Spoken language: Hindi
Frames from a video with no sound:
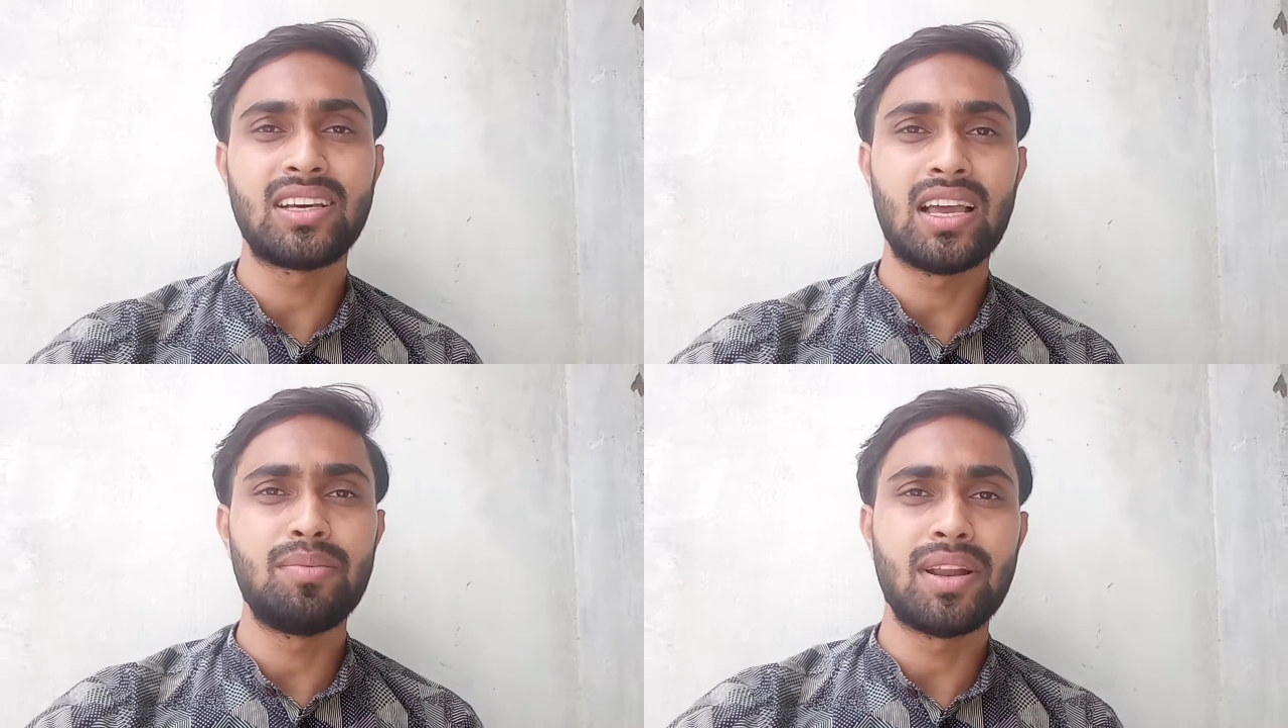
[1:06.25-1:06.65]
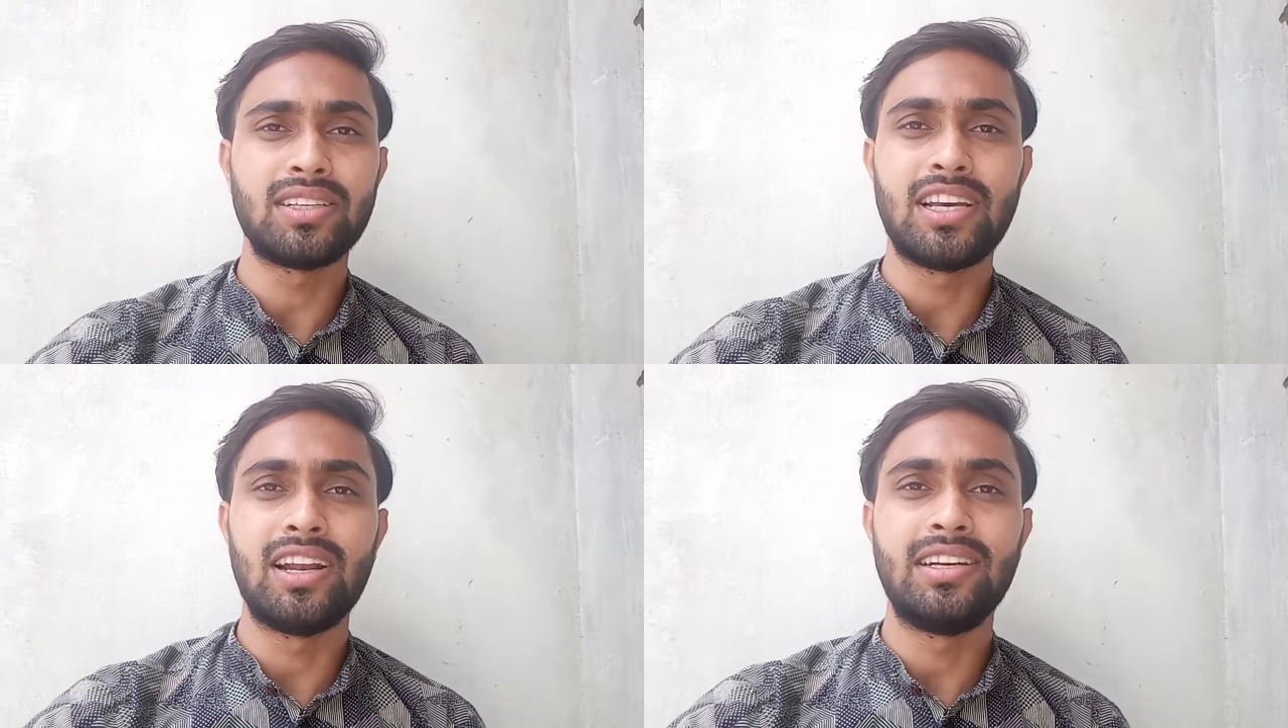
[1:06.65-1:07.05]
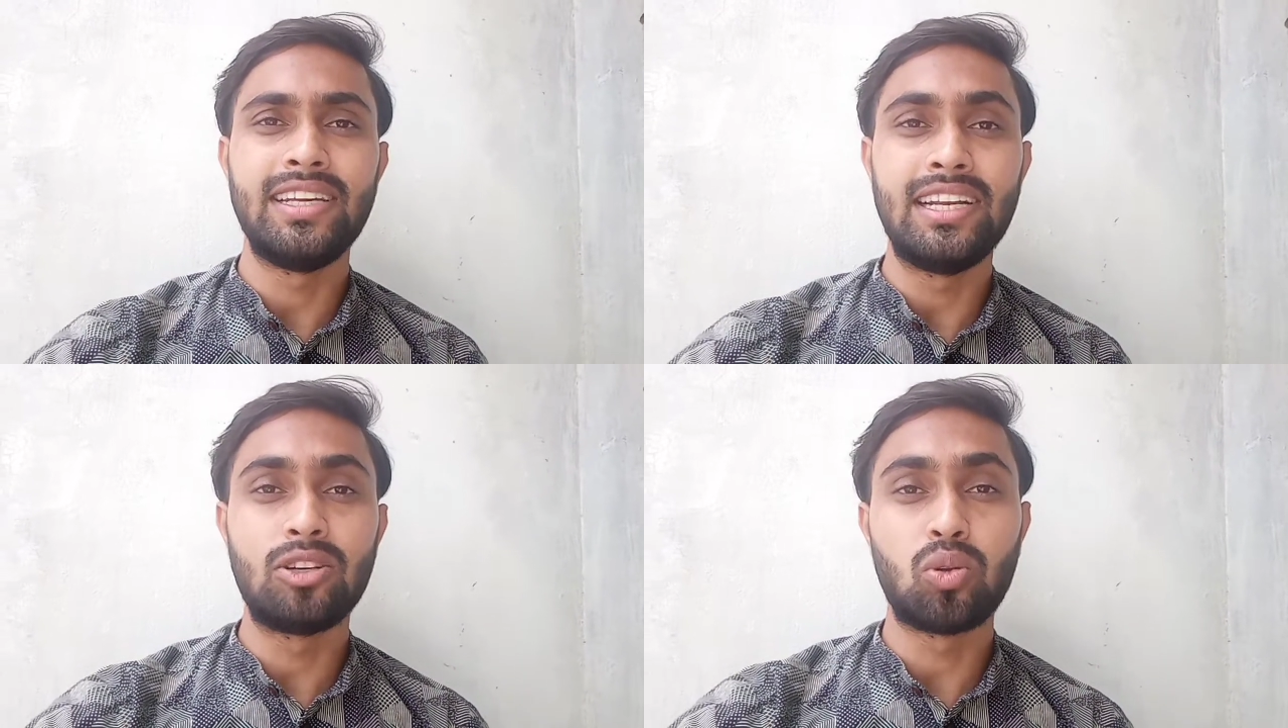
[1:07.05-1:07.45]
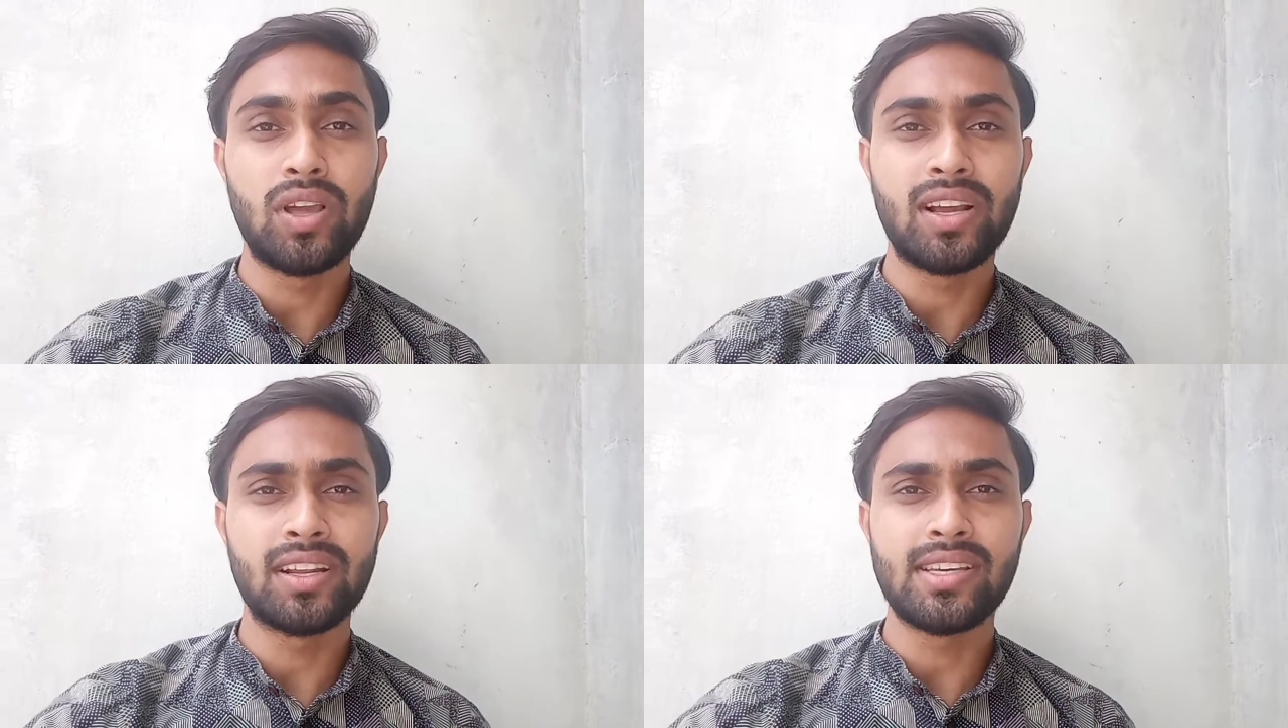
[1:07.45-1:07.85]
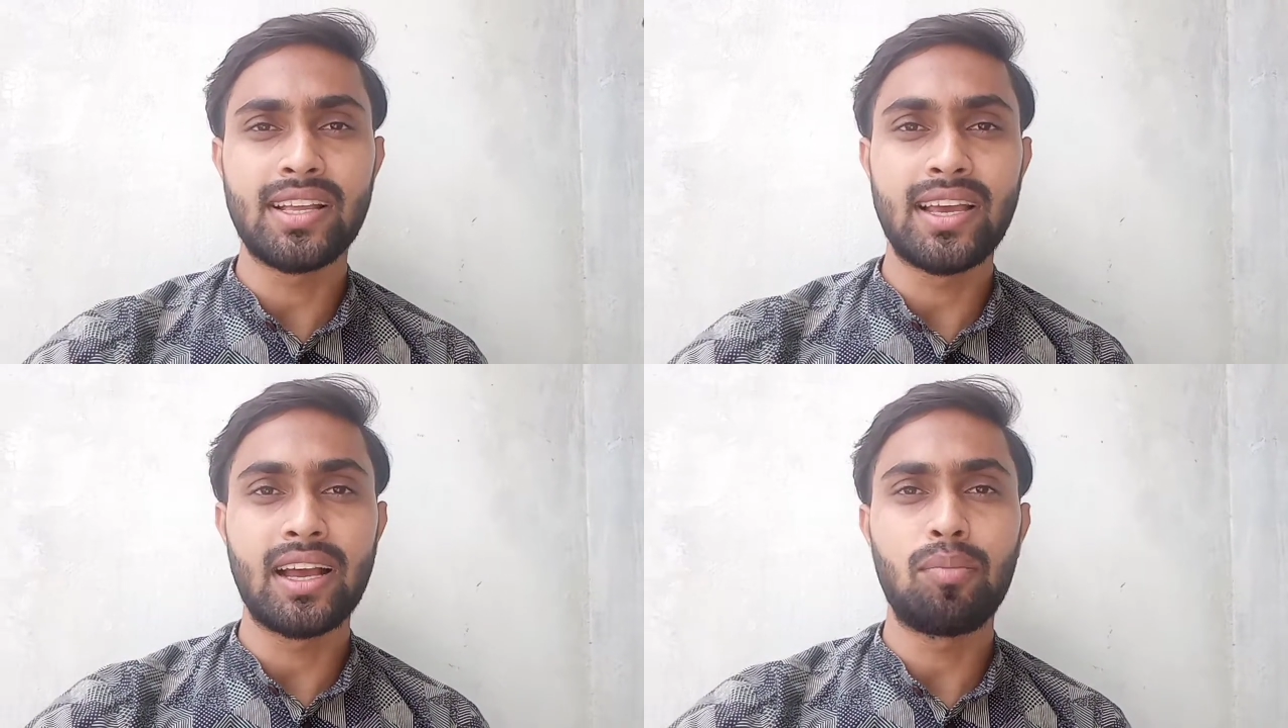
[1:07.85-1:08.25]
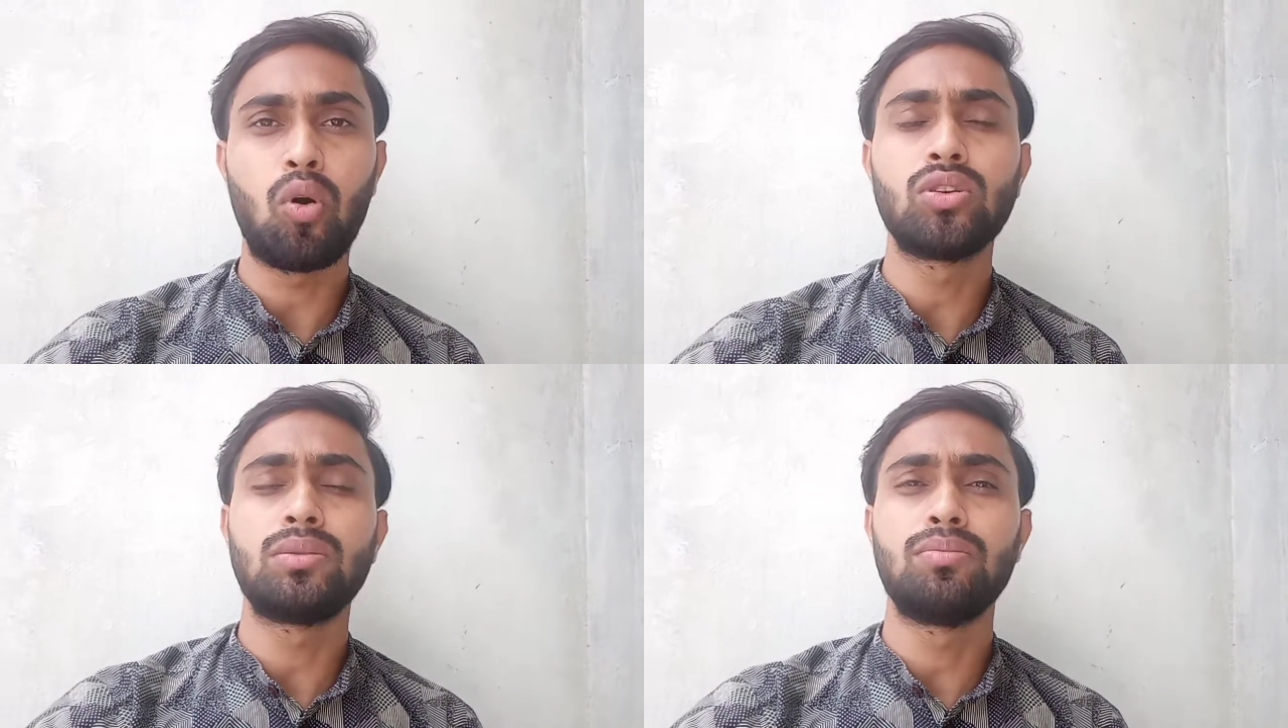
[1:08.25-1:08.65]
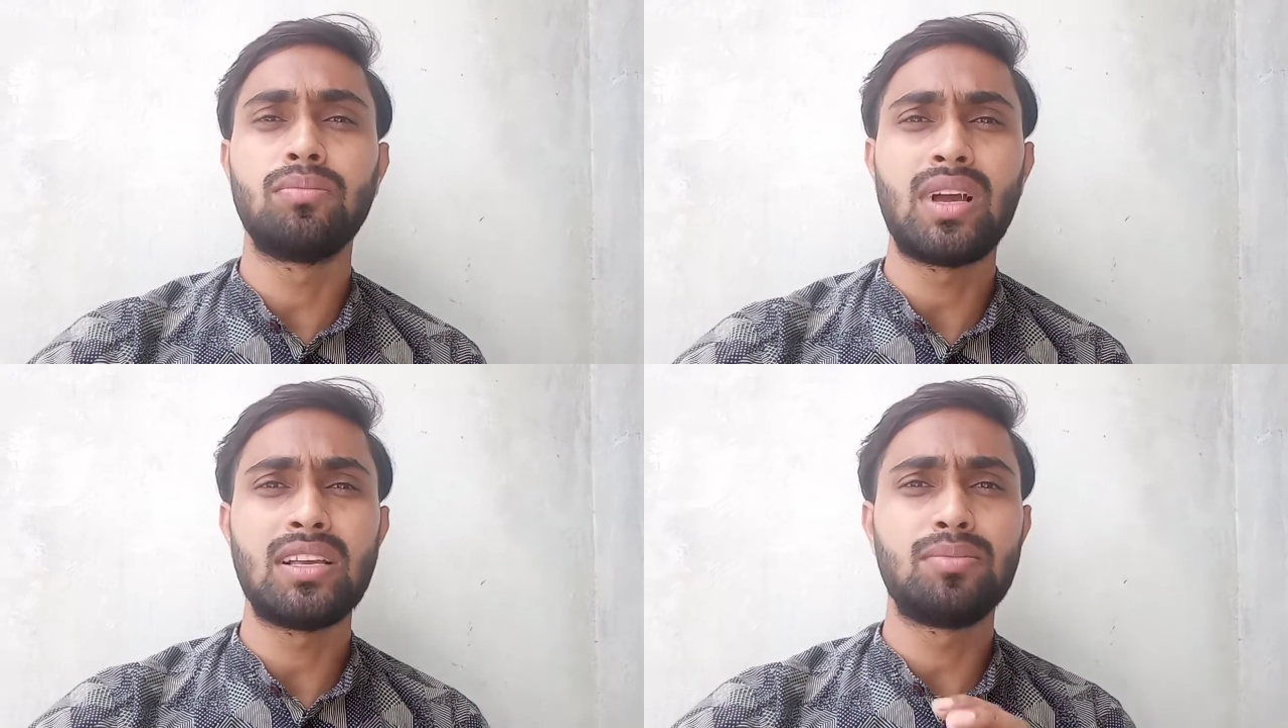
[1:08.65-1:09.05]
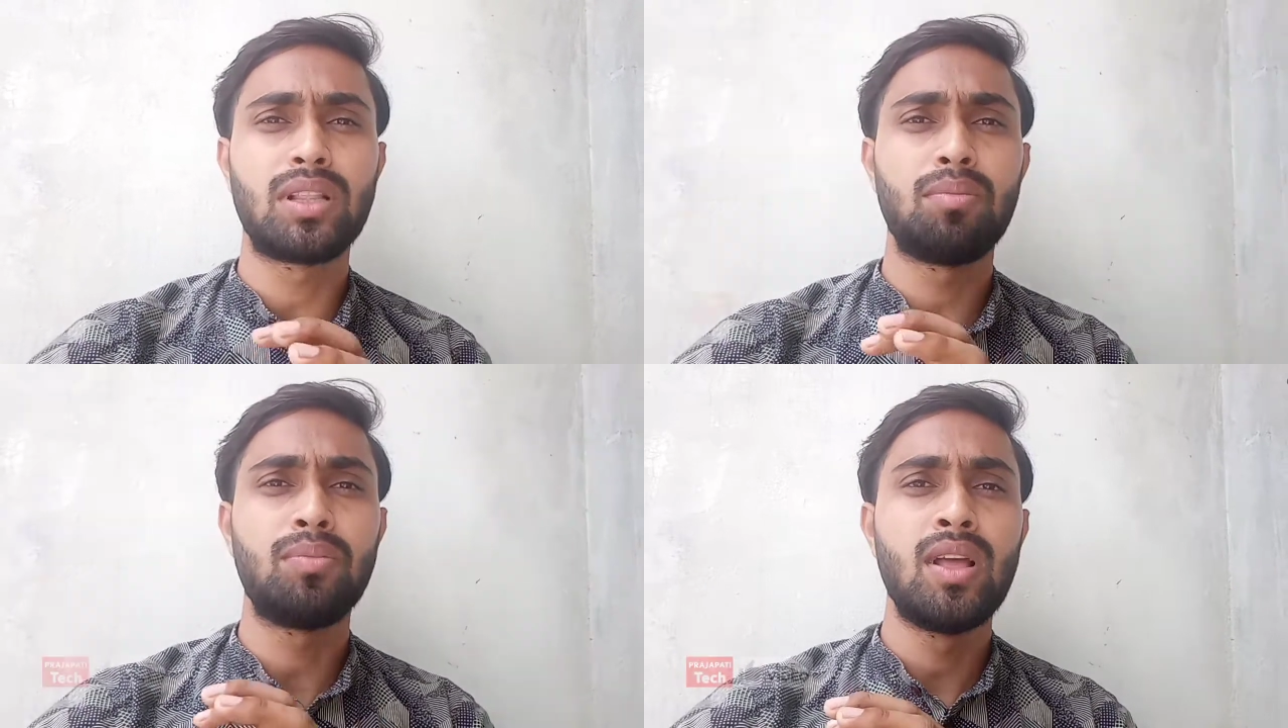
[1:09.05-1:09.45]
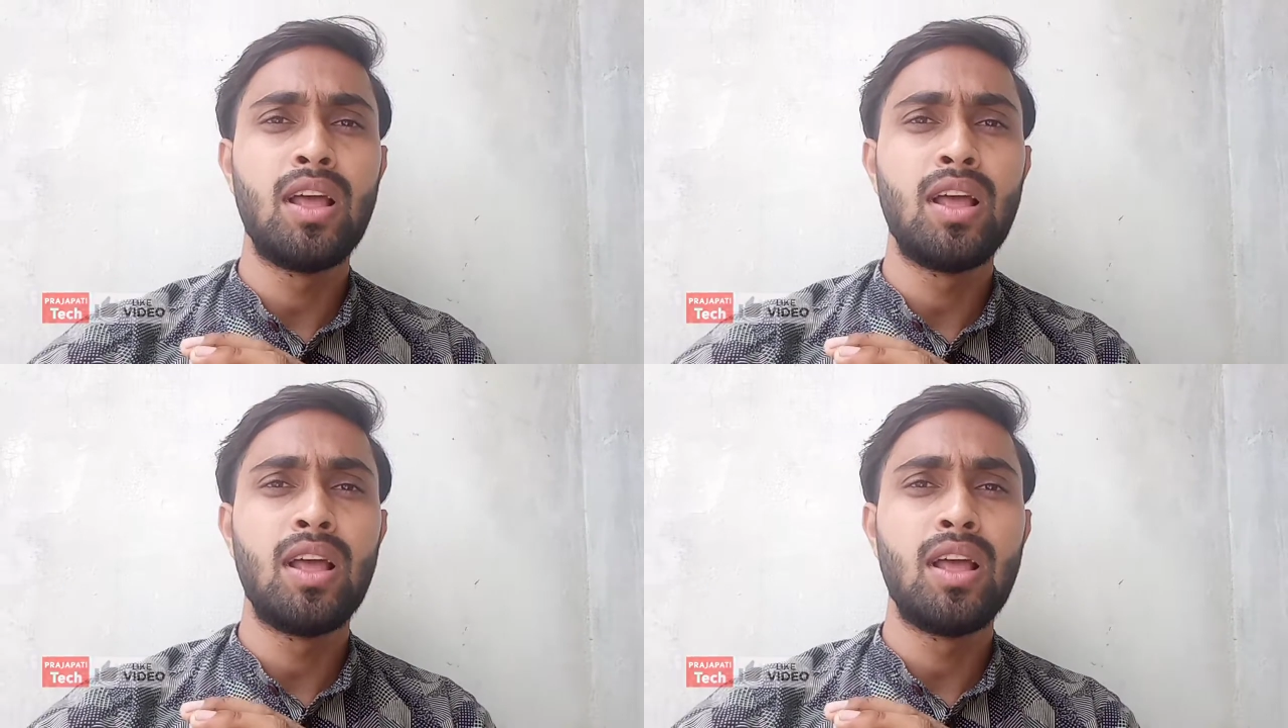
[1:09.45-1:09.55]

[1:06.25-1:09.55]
कहीं मेरा चैनल डिलीट तो नहीं कर दिया जाएगा बहुत गैज मतलब